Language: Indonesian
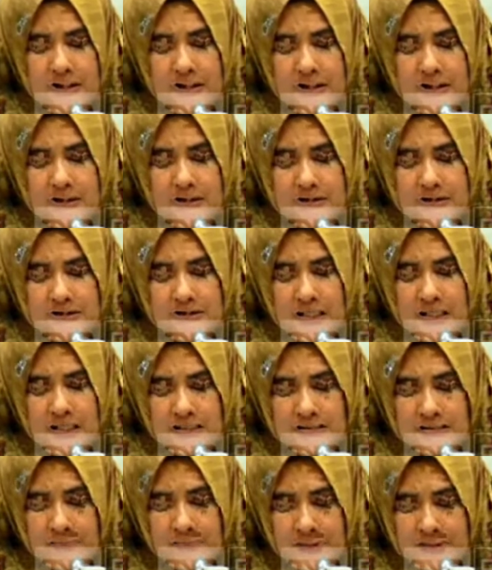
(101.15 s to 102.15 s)
Eh, jangan
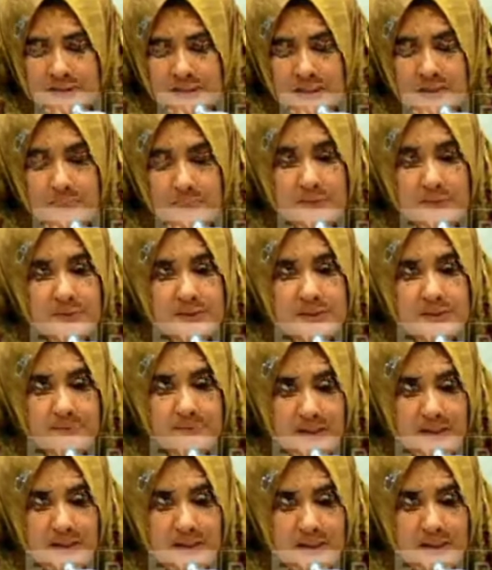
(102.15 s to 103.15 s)
sampai terdapat
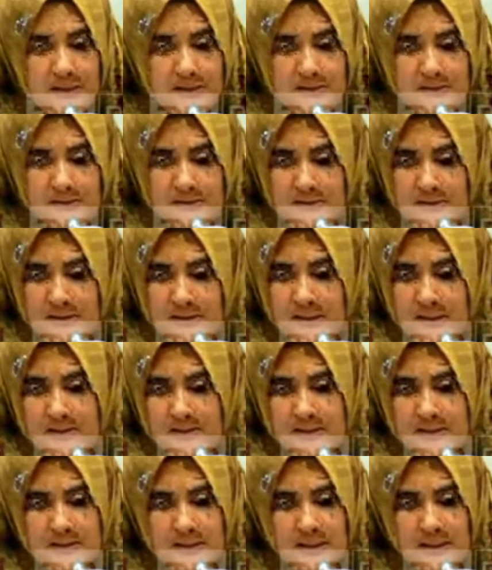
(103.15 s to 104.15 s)
penyimpangan dan
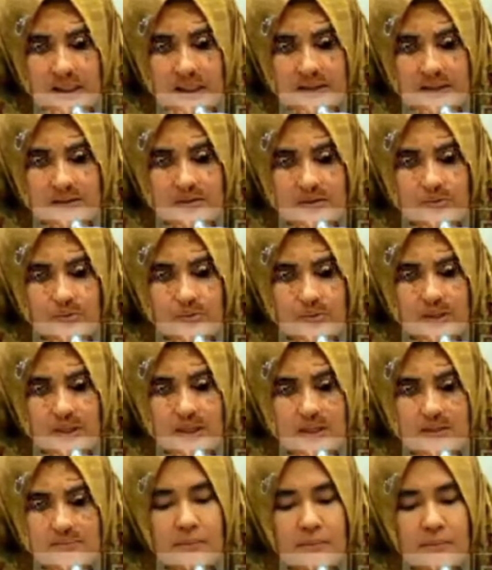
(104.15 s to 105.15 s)
DJKN tentunya
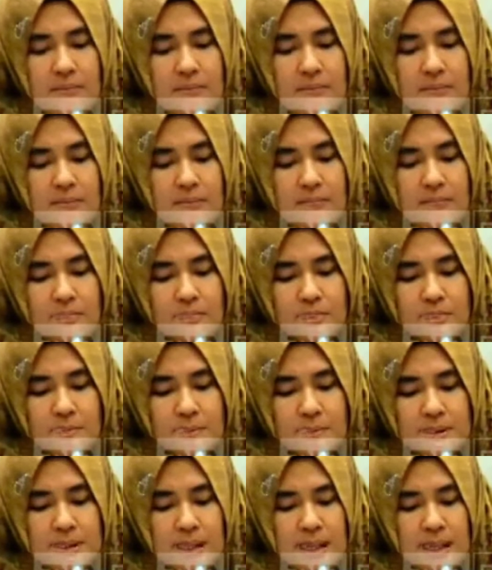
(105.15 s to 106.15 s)
harus
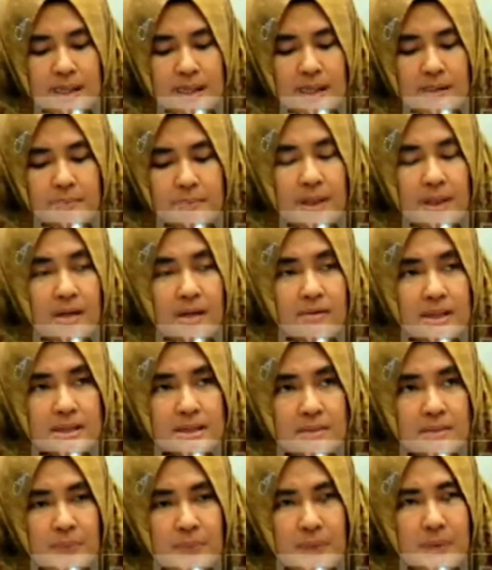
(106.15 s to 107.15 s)
menjalankan
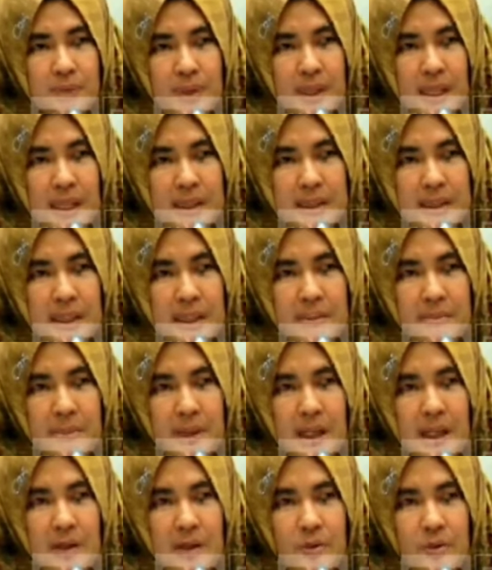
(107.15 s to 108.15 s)
pengawasan penggunaannya
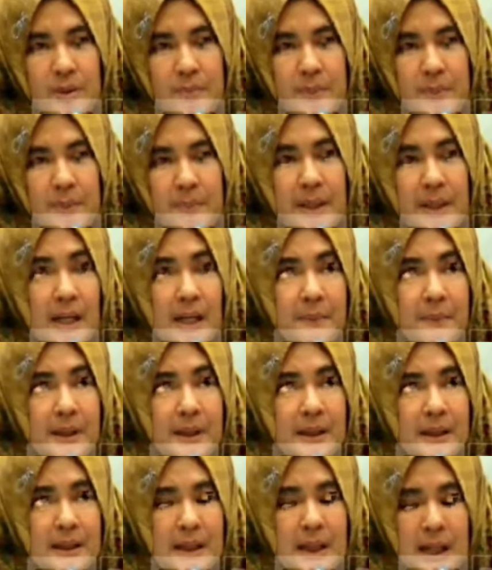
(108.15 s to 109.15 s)
melalui
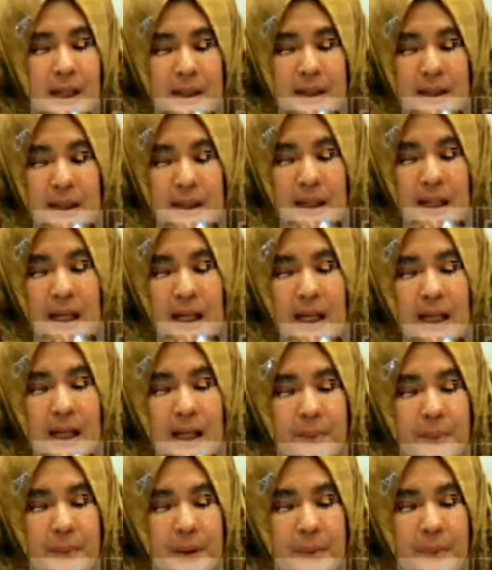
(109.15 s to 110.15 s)
BPKP dan
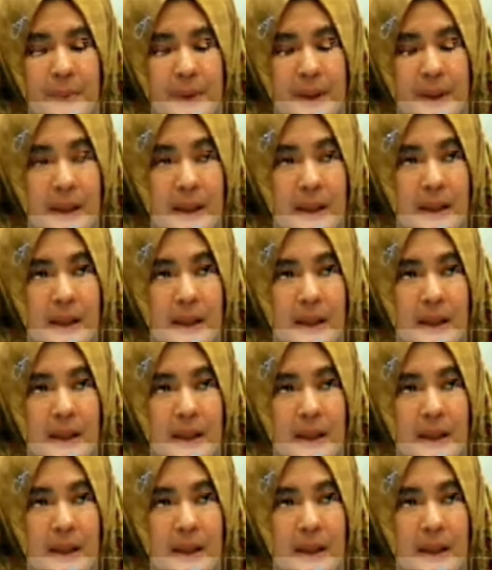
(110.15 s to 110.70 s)
LKPP.